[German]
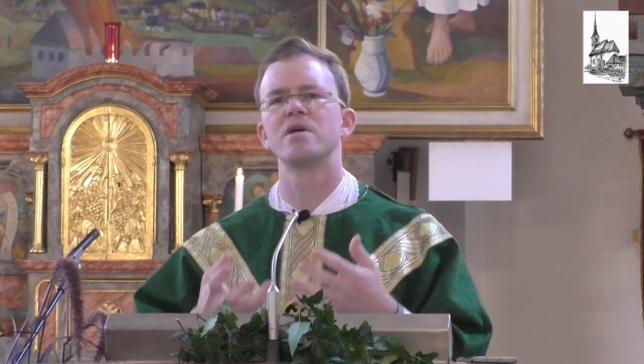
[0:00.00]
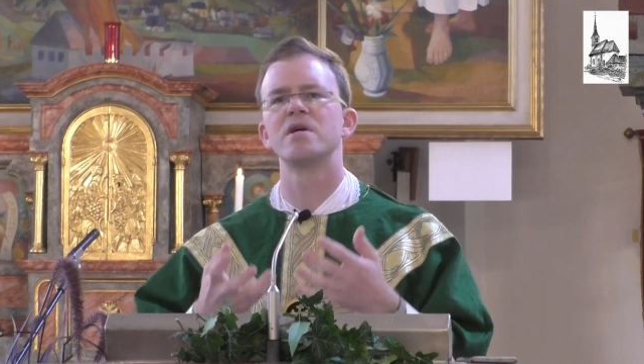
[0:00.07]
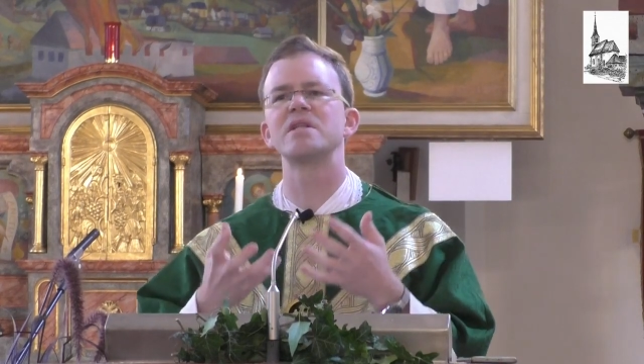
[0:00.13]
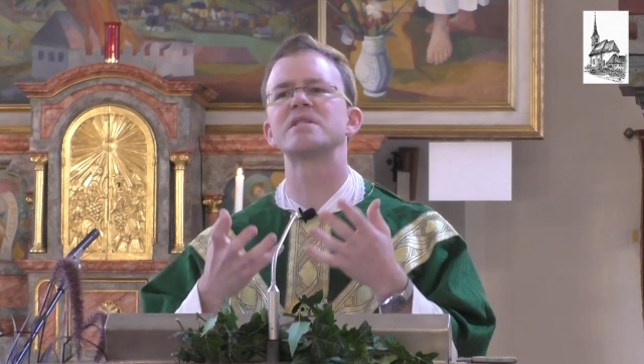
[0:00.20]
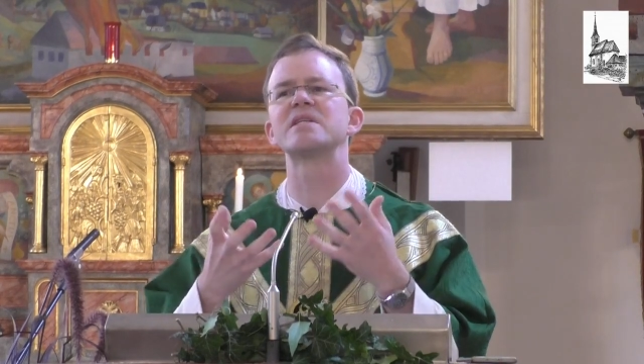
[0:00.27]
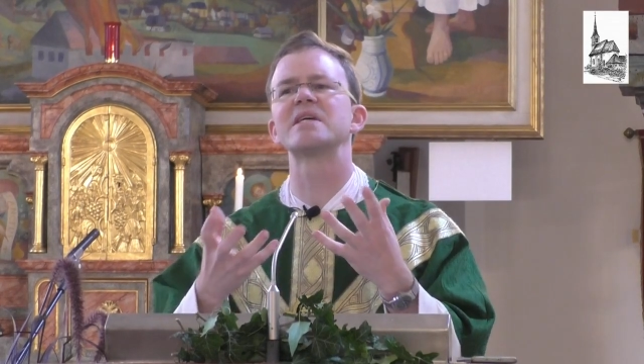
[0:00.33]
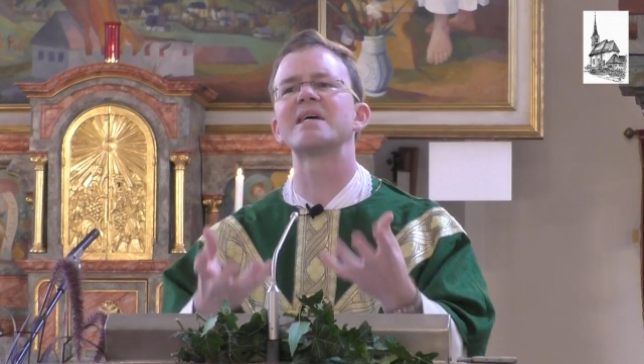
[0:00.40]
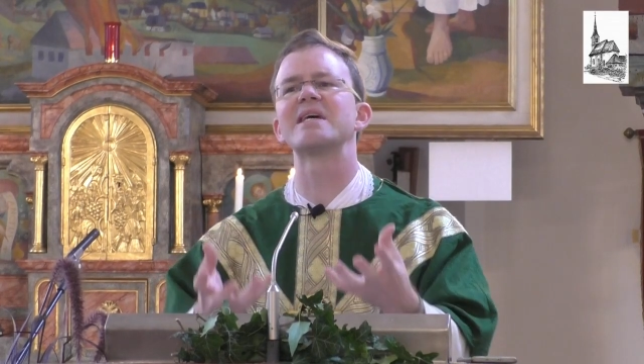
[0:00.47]

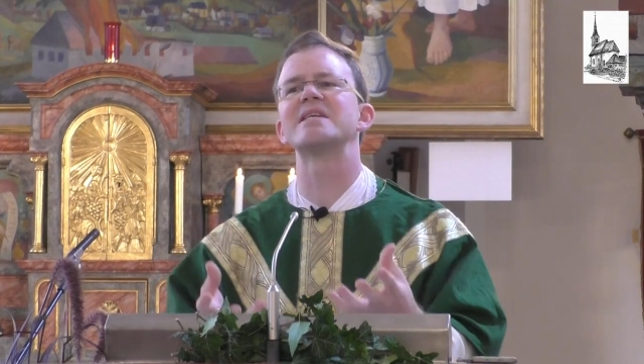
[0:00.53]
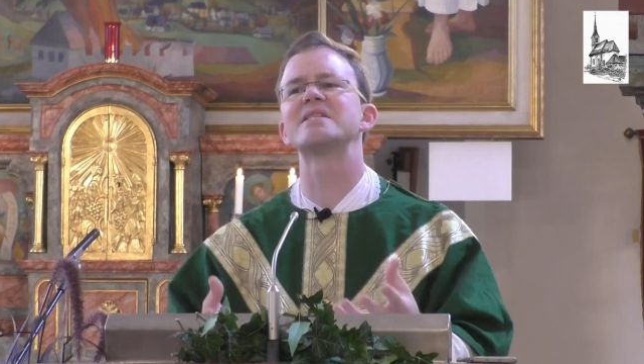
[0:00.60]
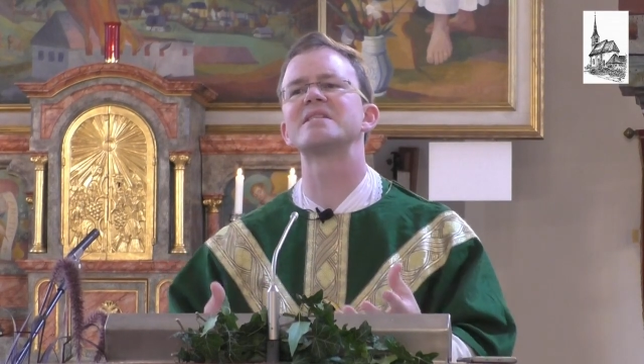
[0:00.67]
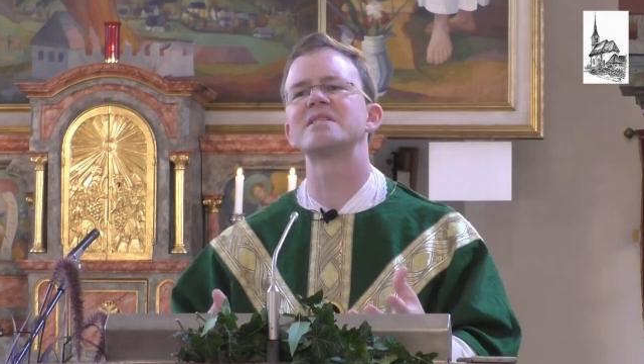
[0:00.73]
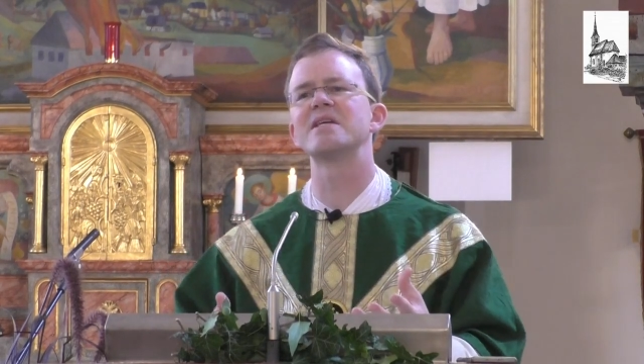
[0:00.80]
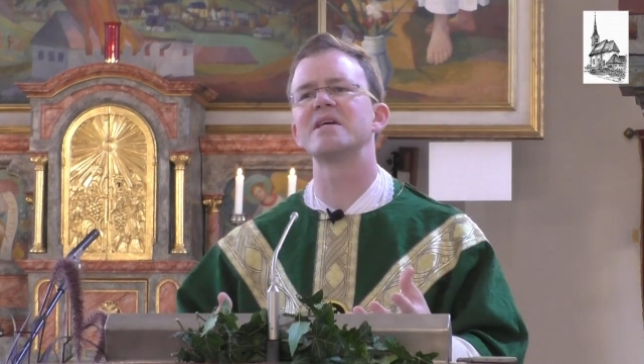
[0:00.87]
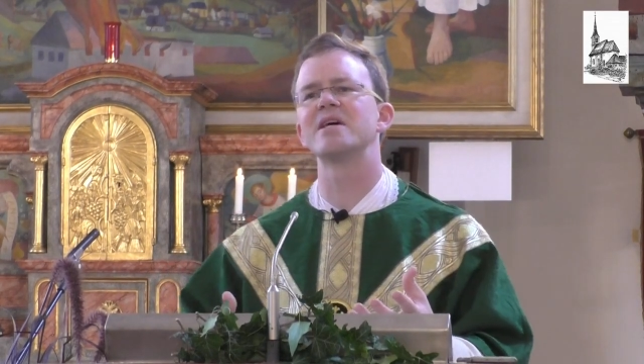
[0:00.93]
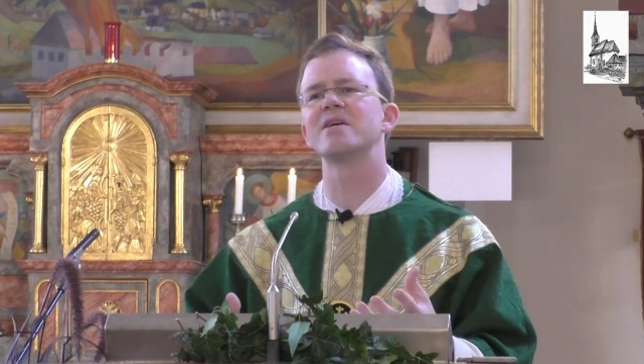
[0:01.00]

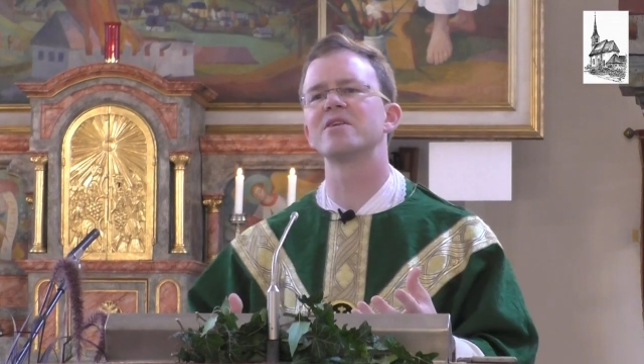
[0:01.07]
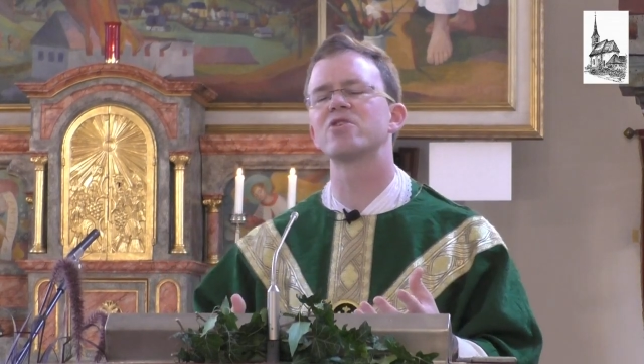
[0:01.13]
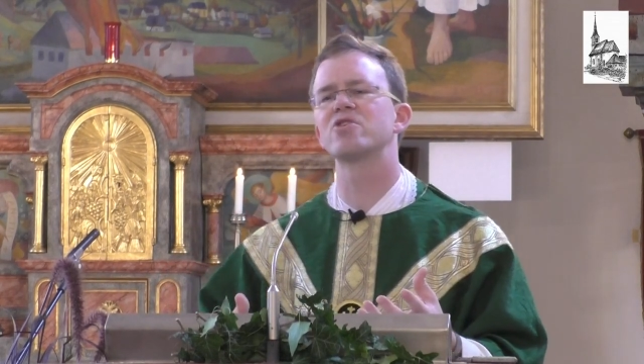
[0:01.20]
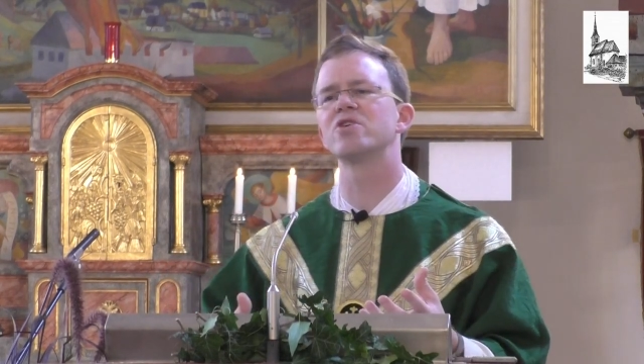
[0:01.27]
Interesse an